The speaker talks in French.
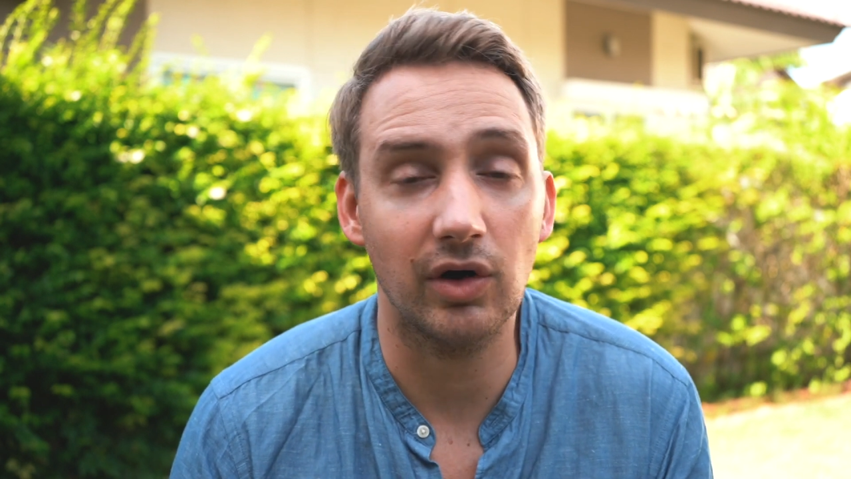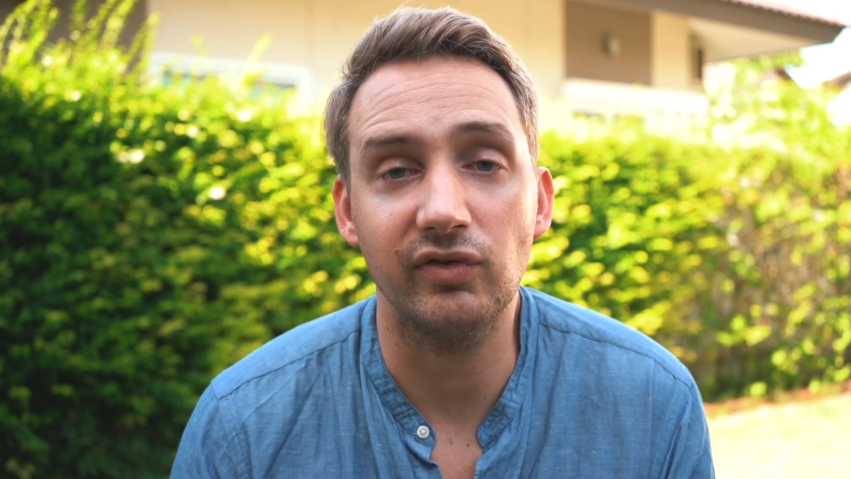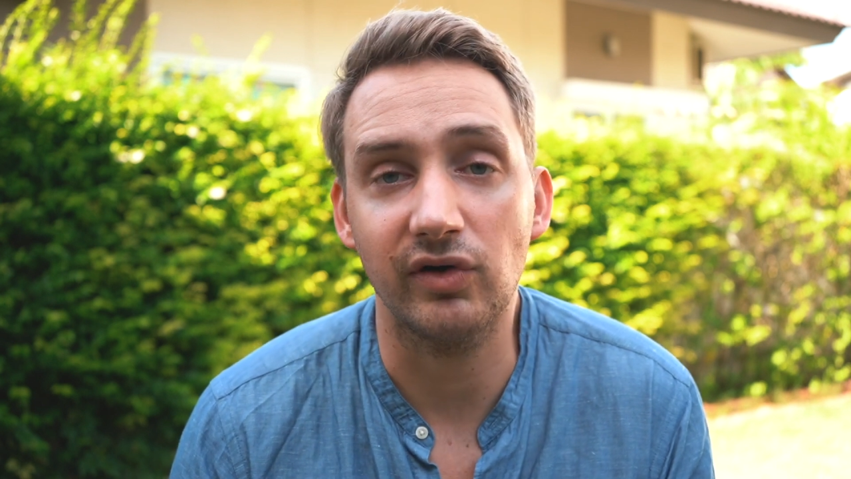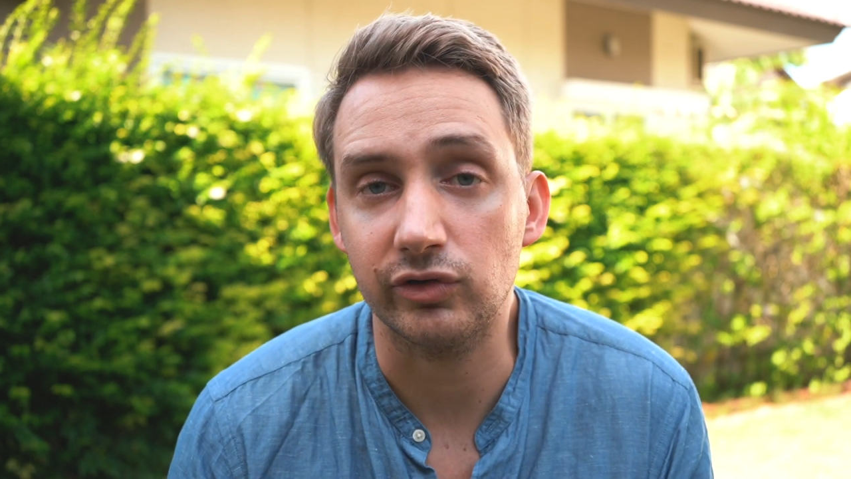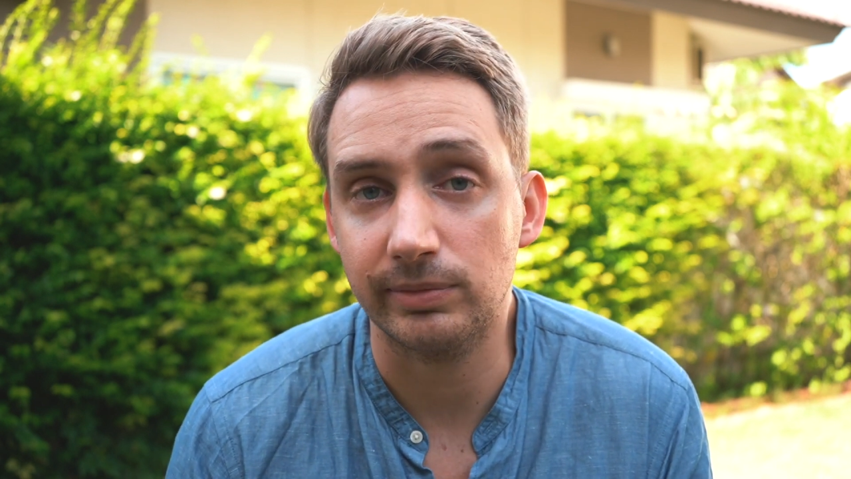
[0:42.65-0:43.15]
en
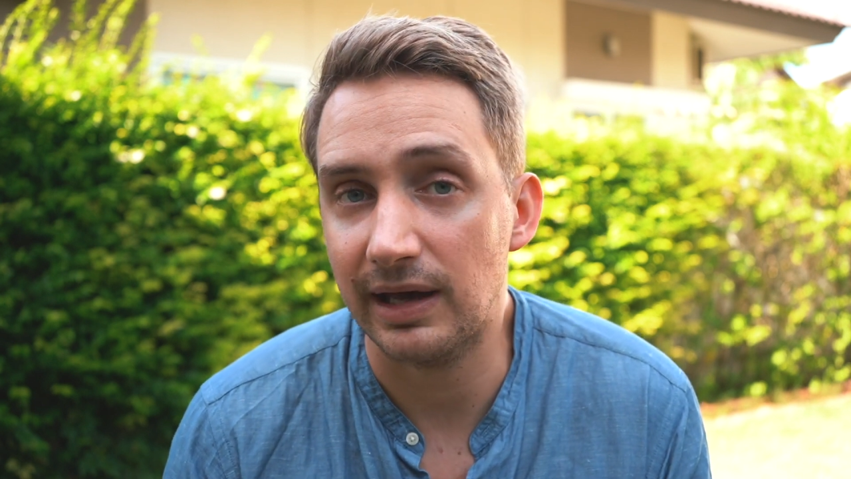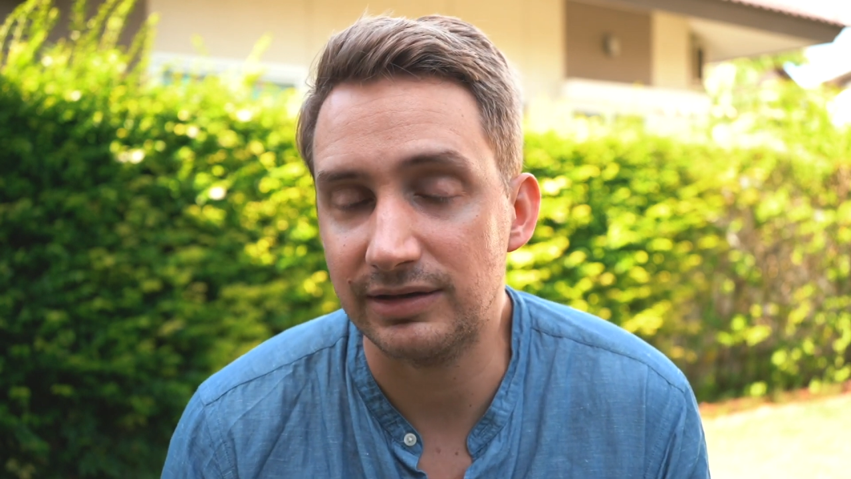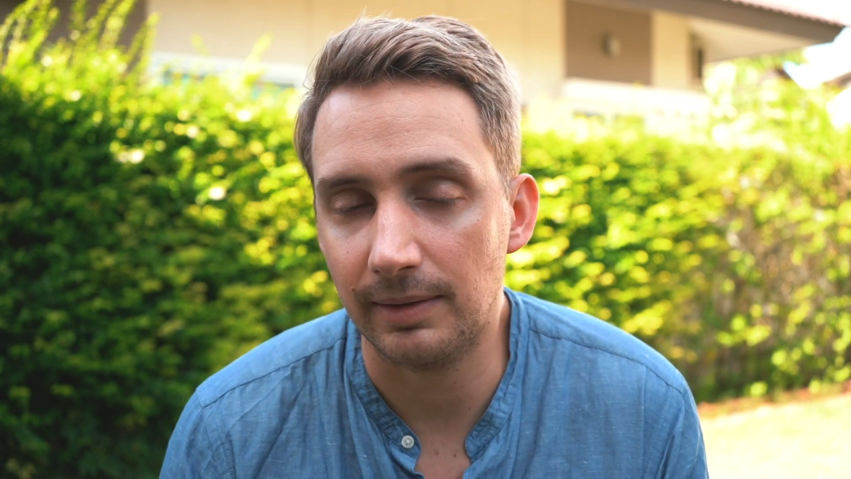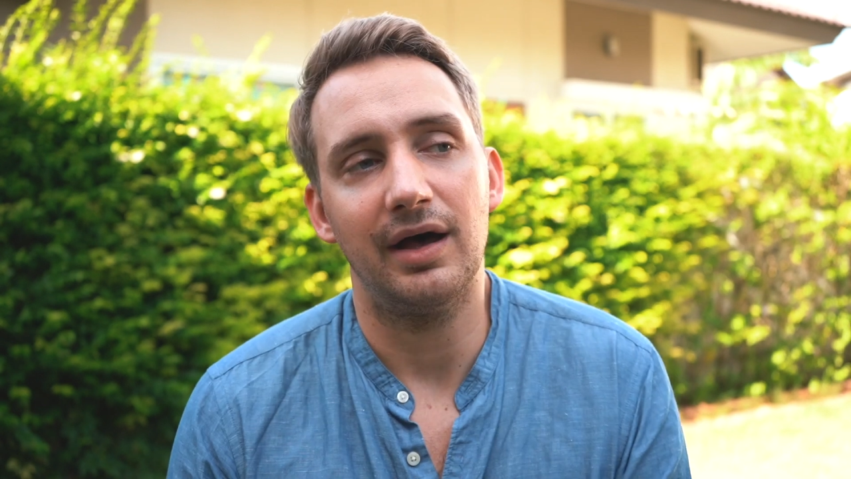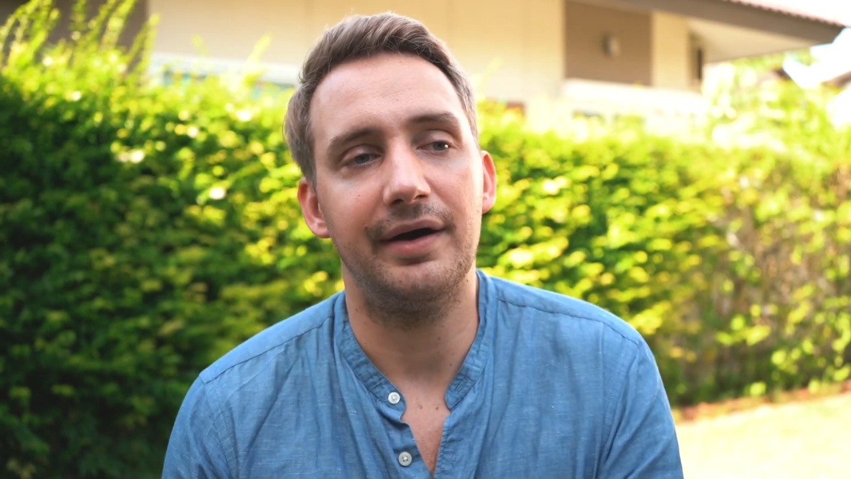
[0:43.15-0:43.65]
France, par
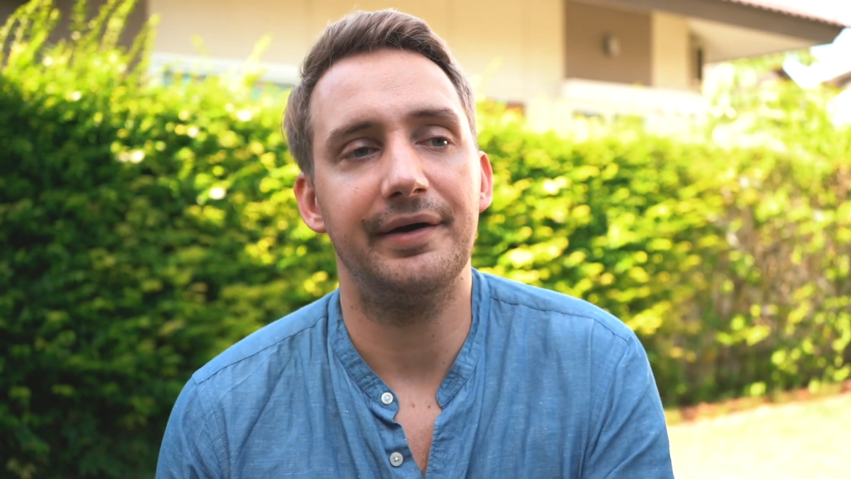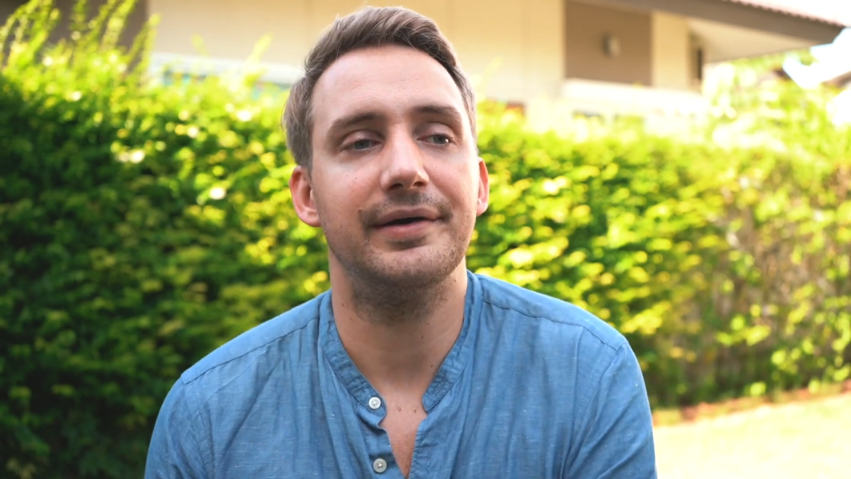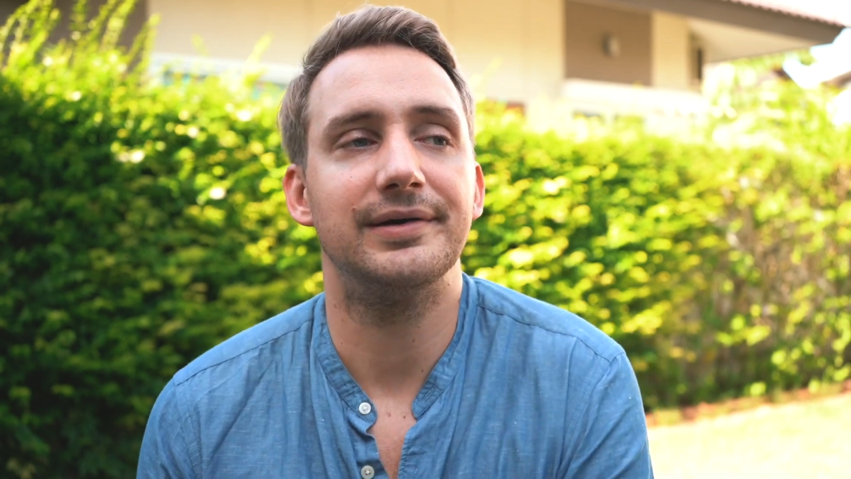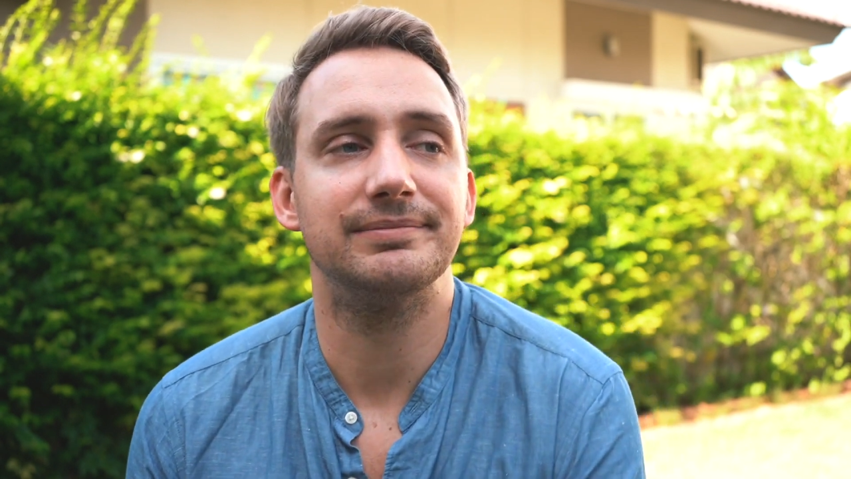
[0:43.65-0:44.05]
exemple, euh,